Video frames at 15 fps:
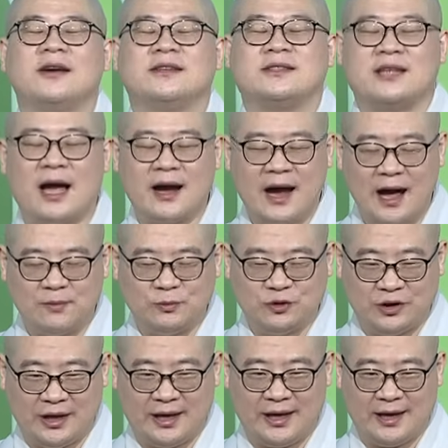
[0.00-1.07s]

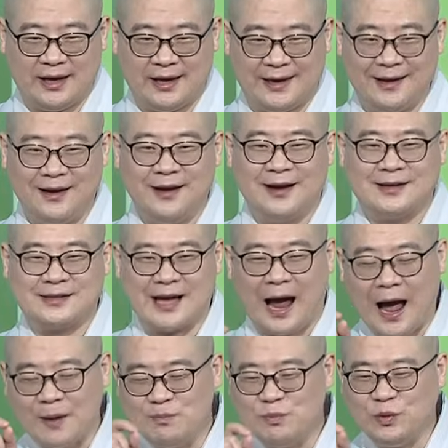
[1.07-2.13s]
샤카무니 그래서
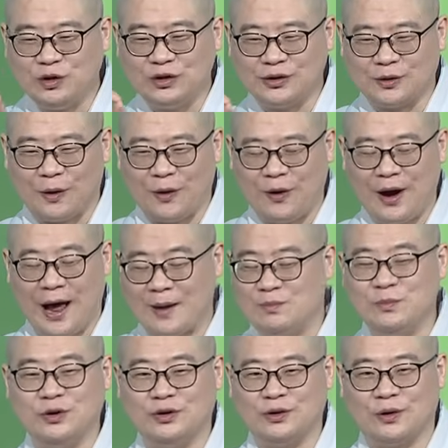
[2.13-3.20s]
한문으로
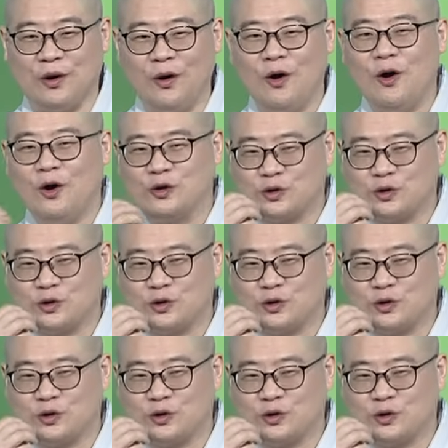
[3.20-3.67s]
한문으로